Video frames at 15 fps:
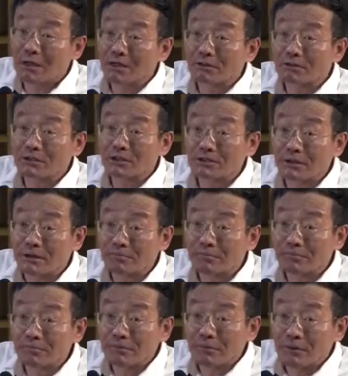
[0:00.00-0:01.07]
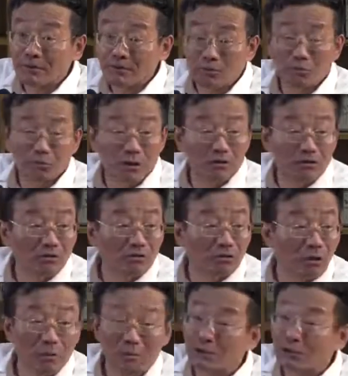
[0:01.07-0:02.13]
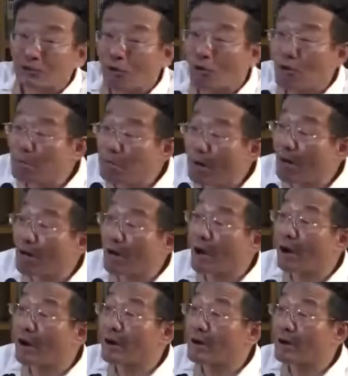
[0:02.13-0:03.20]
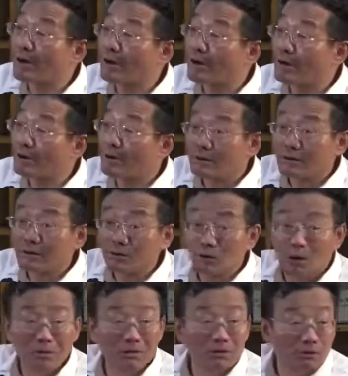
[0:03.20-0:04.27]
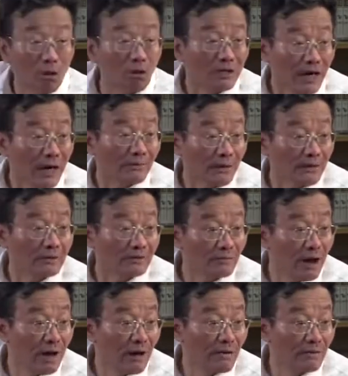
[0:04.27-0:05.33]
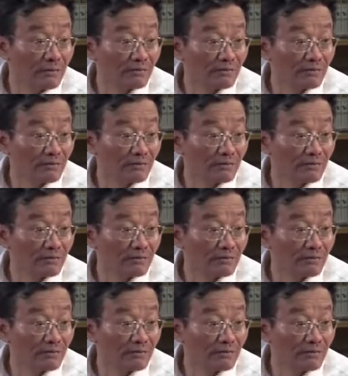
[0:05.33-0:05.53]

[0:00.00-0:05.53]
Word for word: 蛮痛心的，毕竟是我们的同胞啊，我们有痛痒的是吧？